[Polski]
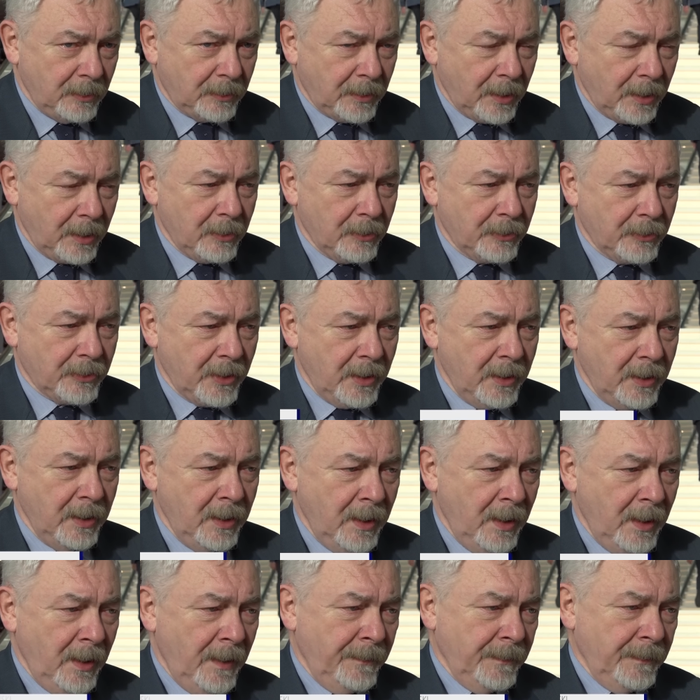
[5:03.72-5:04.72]
do tego, że
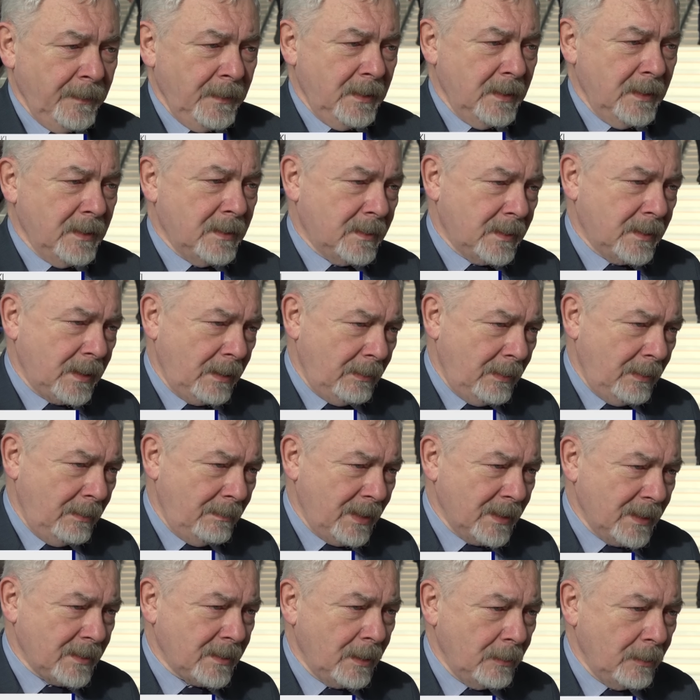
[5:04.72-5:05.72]
jest cała
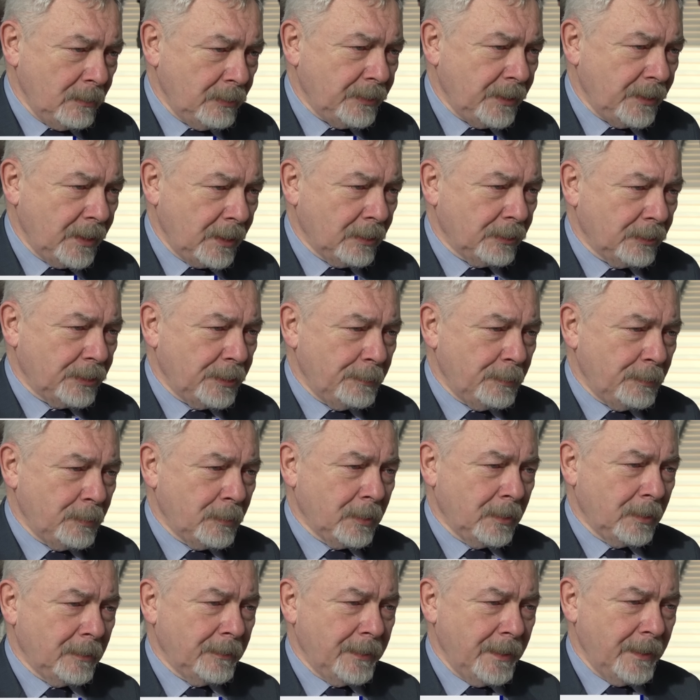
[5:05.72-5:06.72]
masa różnego typu
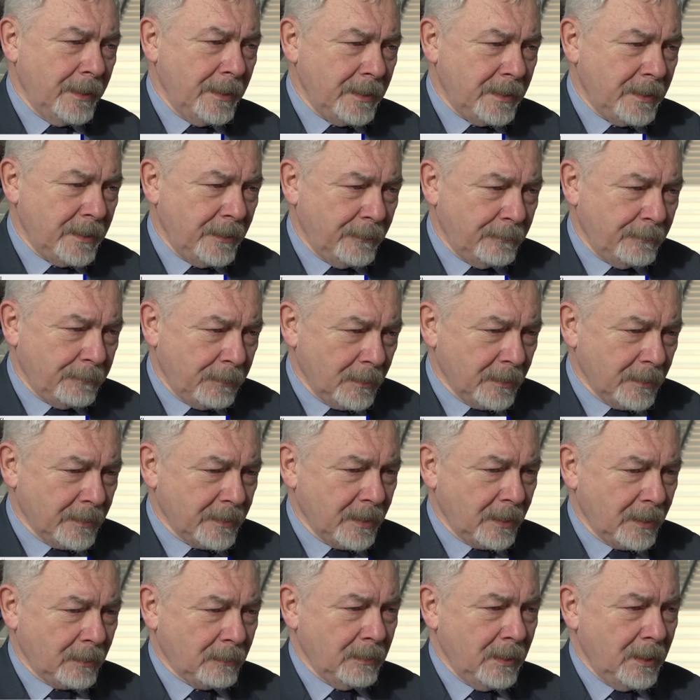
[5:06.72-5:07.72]
konferencji w
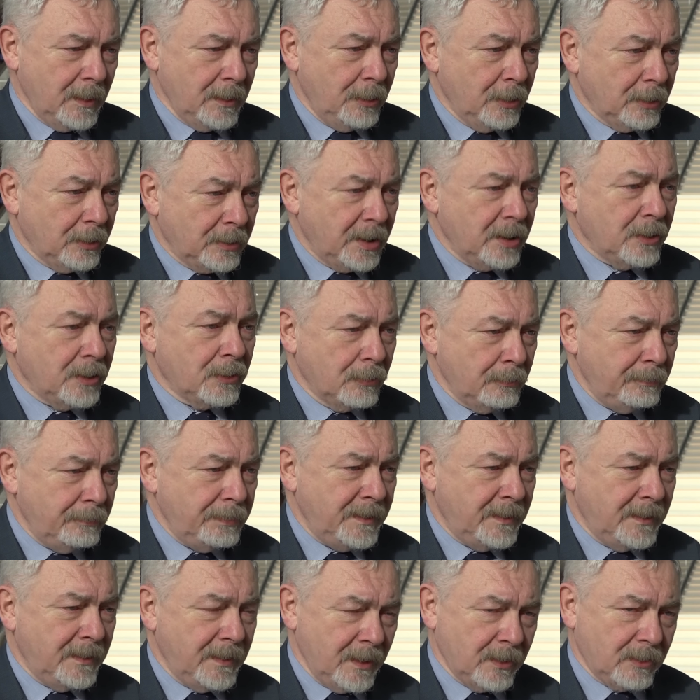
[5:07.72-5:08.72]
Polsce, które dotyczą
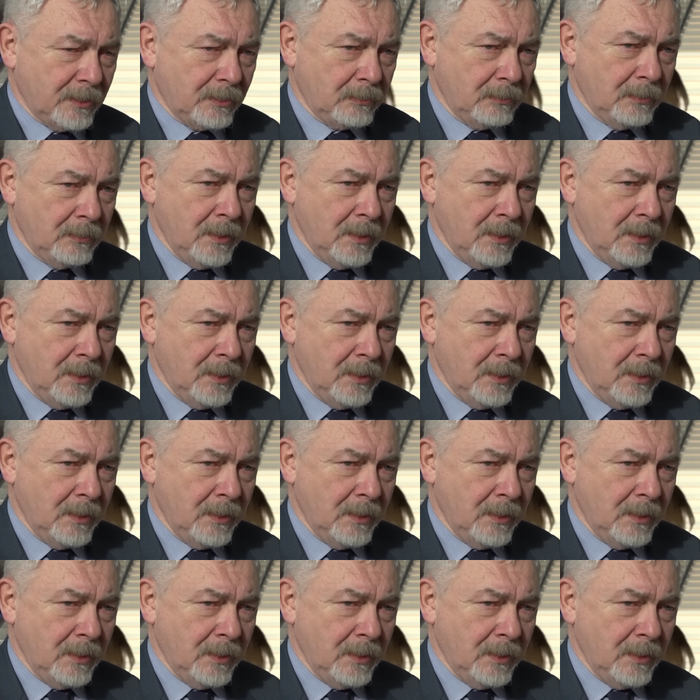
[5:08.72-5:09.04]
biznesu.